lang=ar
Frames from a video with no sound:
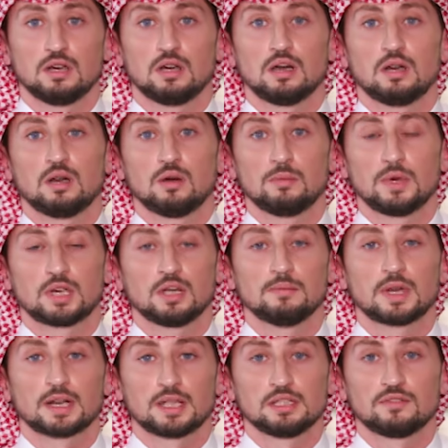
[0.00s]
البنك
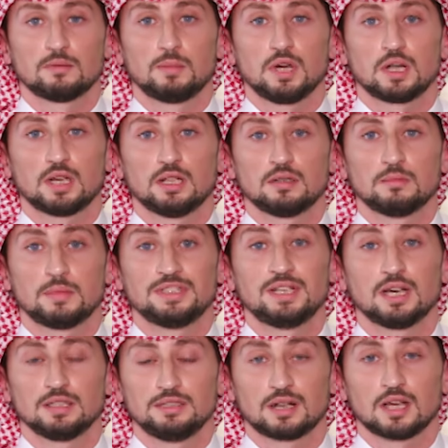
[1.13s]
المركزي في البحرين
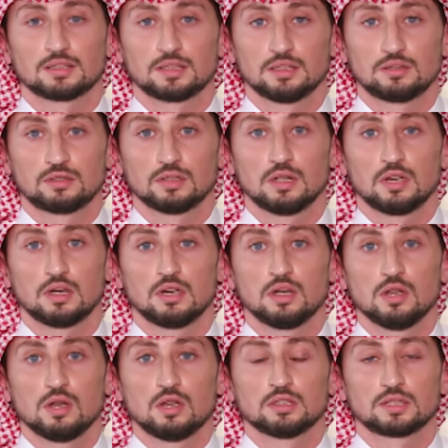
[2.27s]
بدأ دراسة
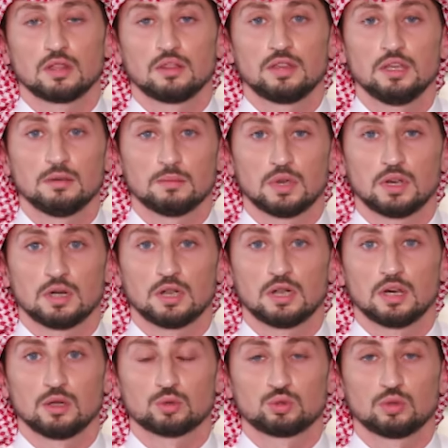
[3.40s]
تنظيم
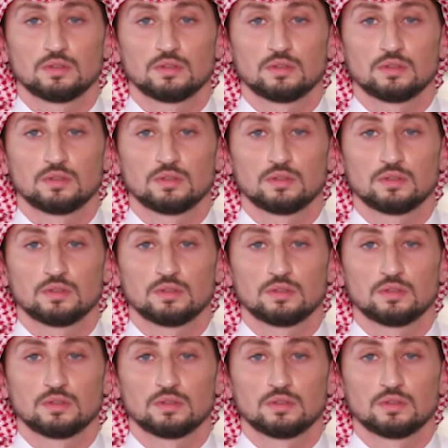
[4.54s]
الأصول